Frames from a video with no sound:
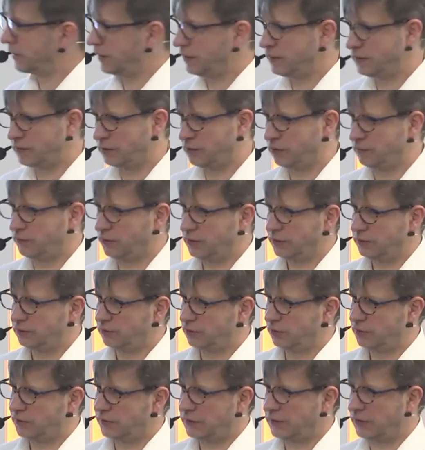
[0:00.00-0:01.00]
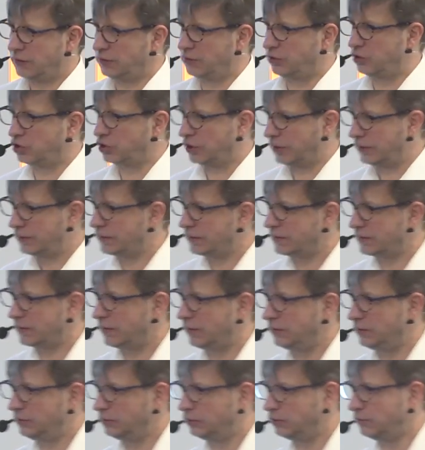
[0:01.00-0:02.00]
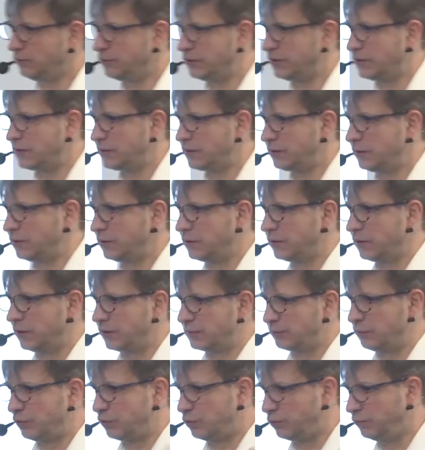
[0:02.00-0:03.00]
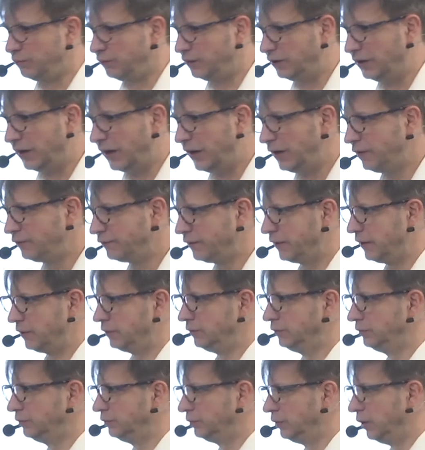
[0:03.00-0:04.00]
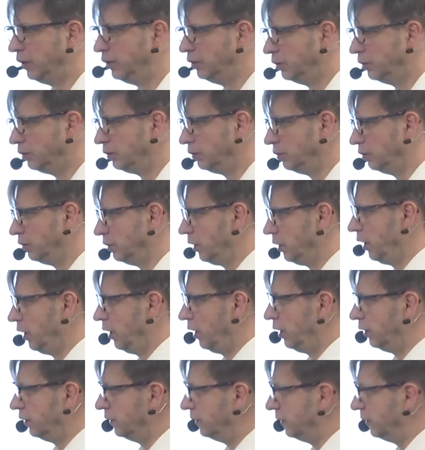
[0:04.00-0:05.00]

Ganze können wir sozusagen in Standardzellen umsetzen, also erstmal irgendwie die einfachen, ein ne,